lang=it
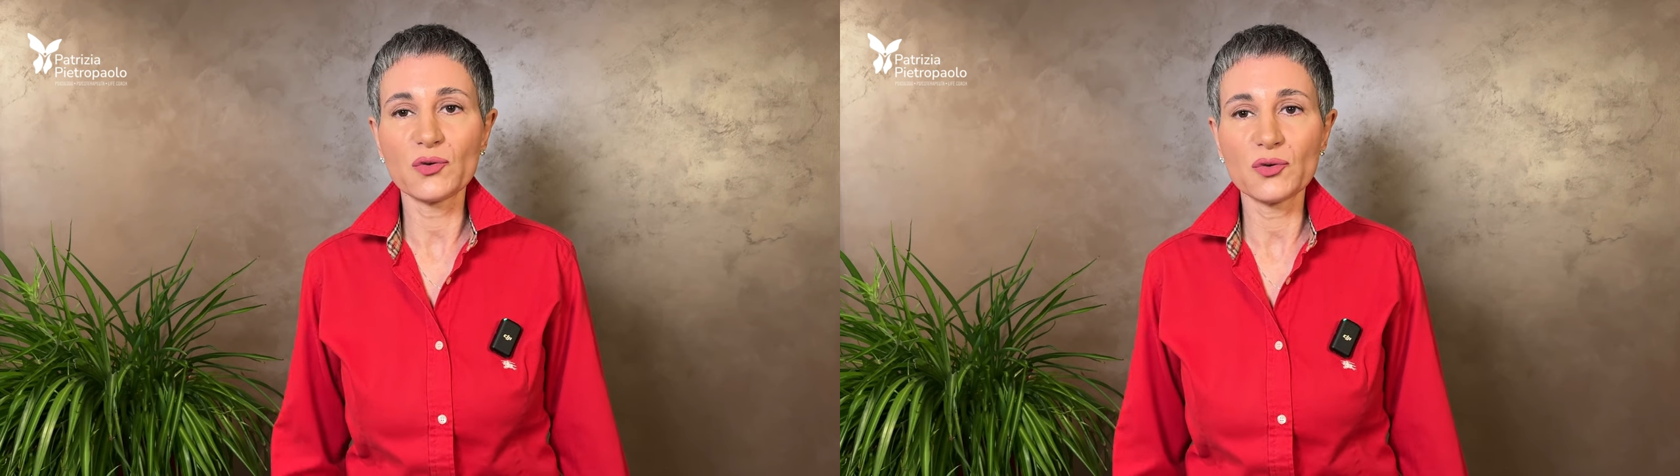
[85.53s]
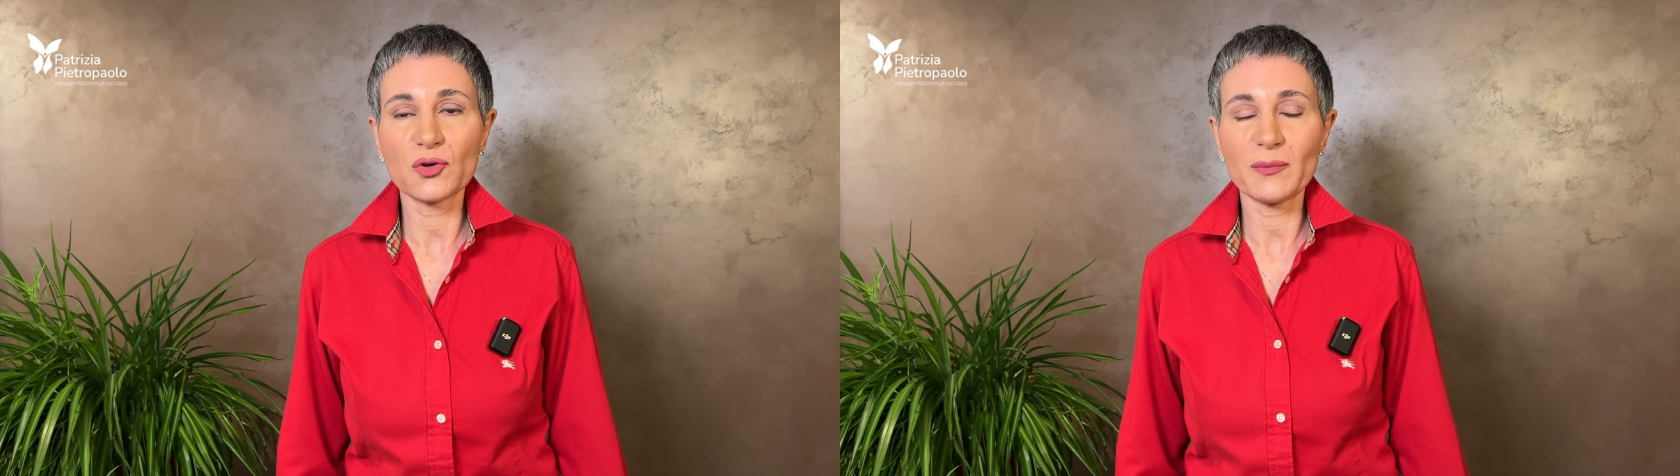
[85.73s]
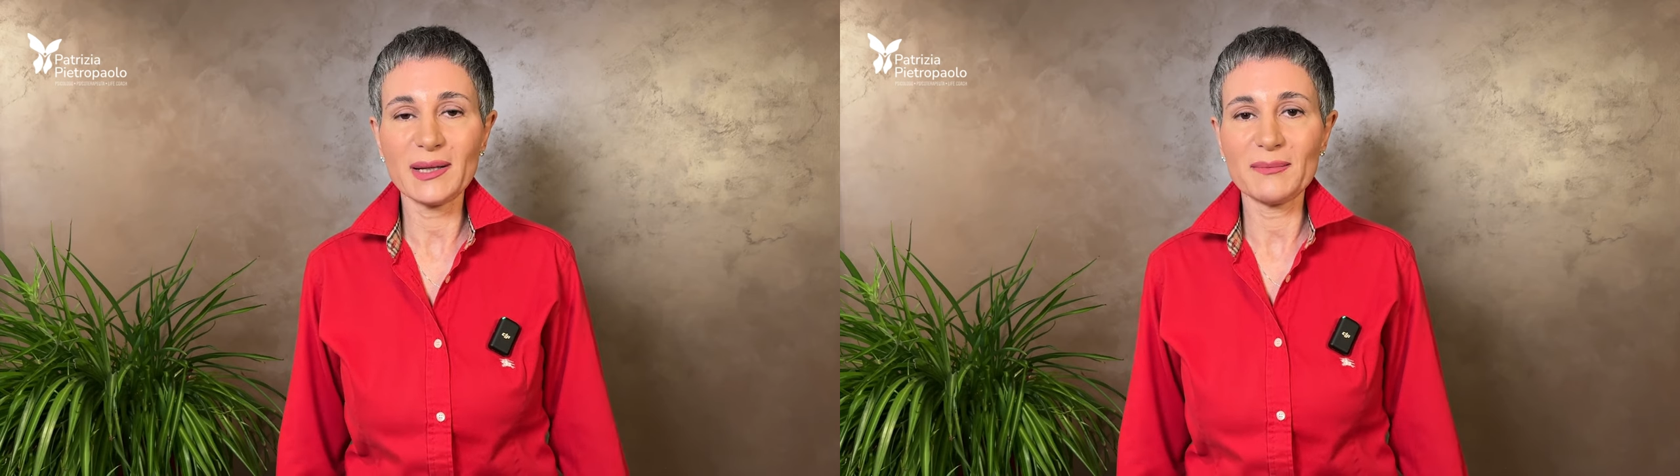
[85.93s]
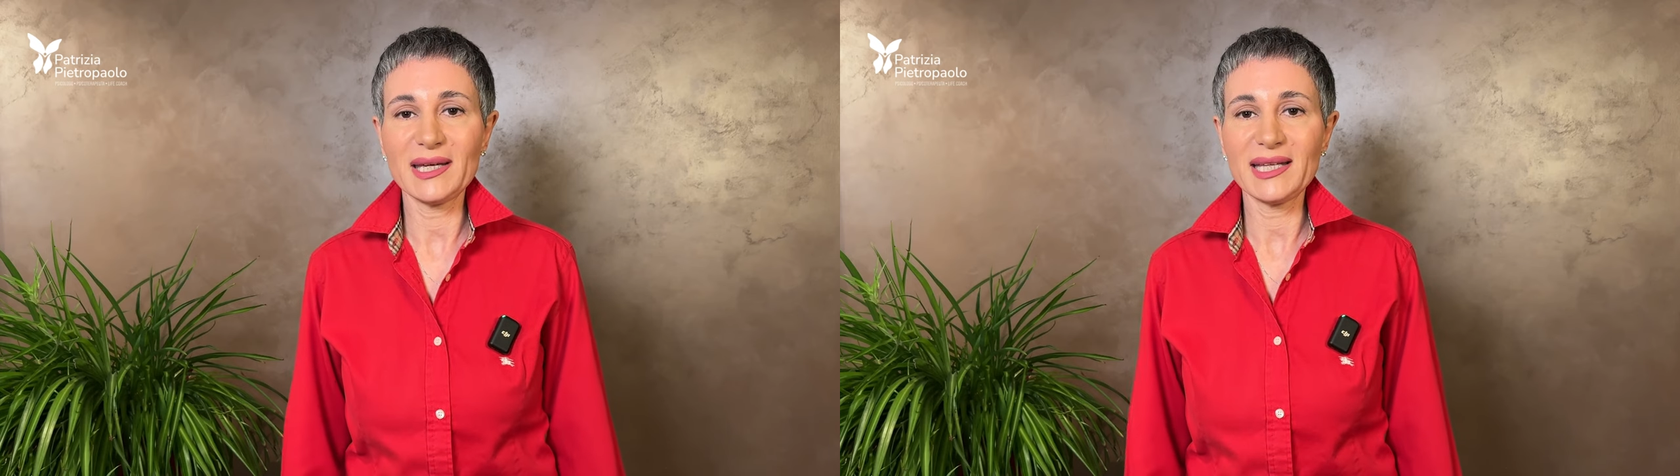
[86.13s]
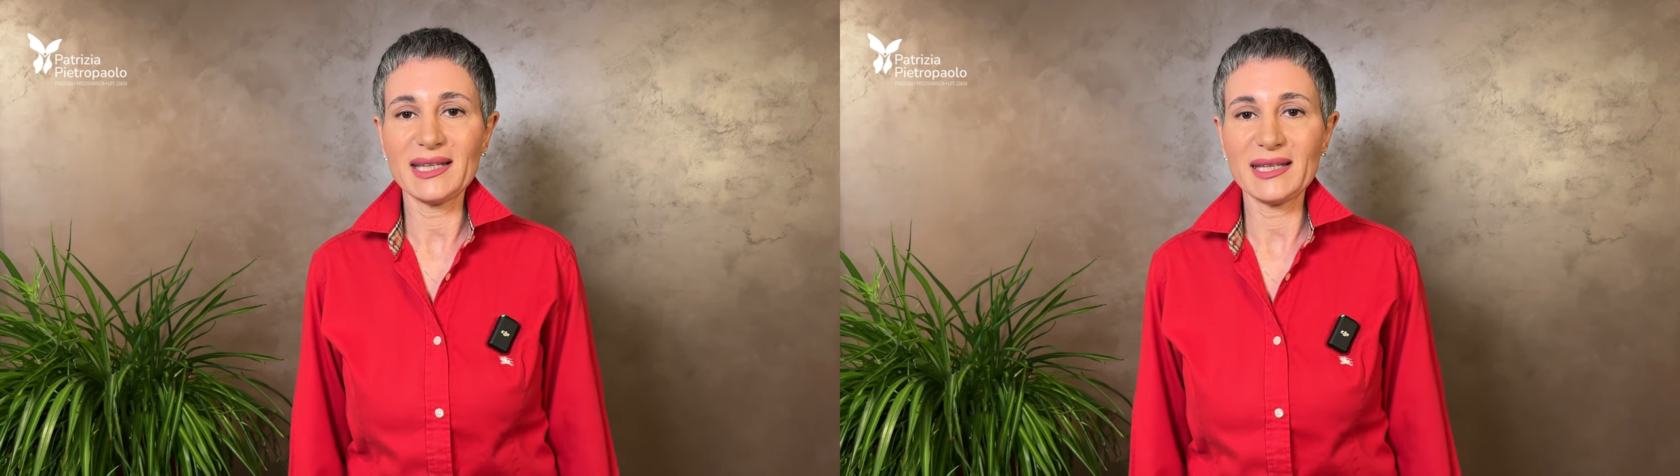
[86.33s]

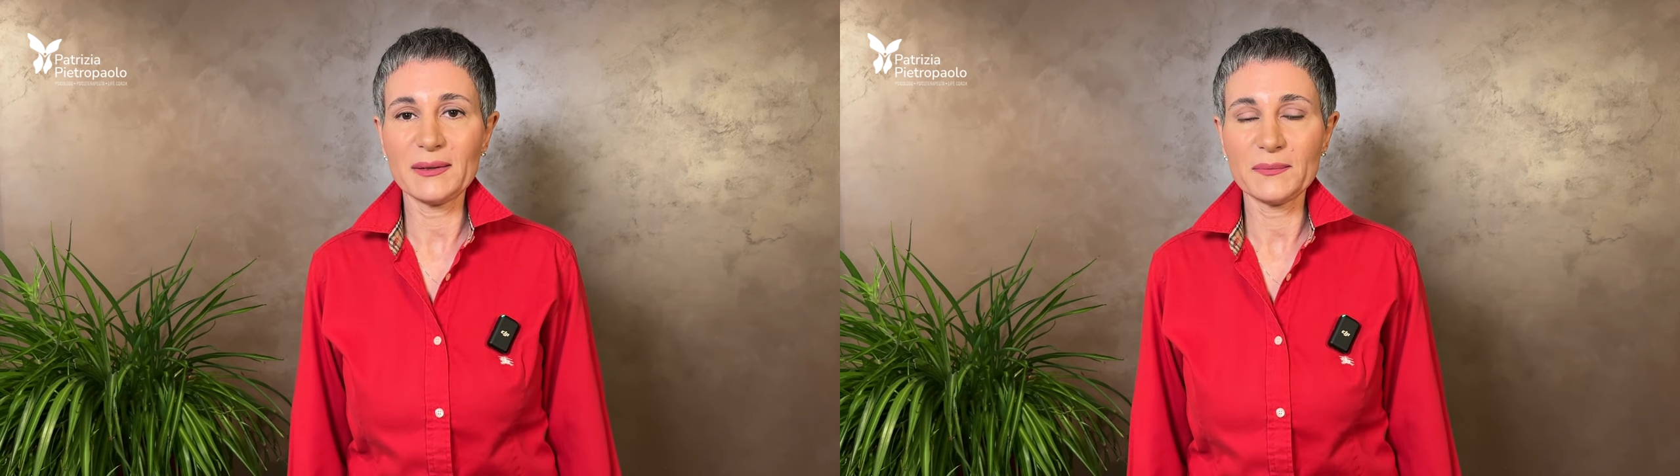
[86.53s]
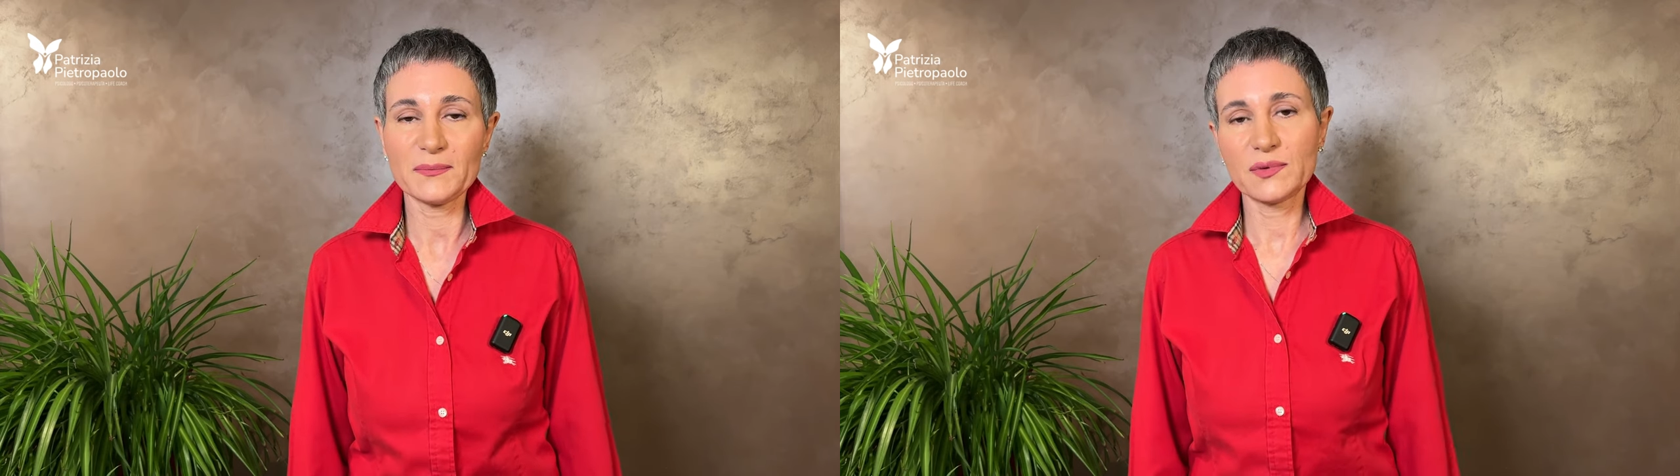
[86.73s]
normalmente.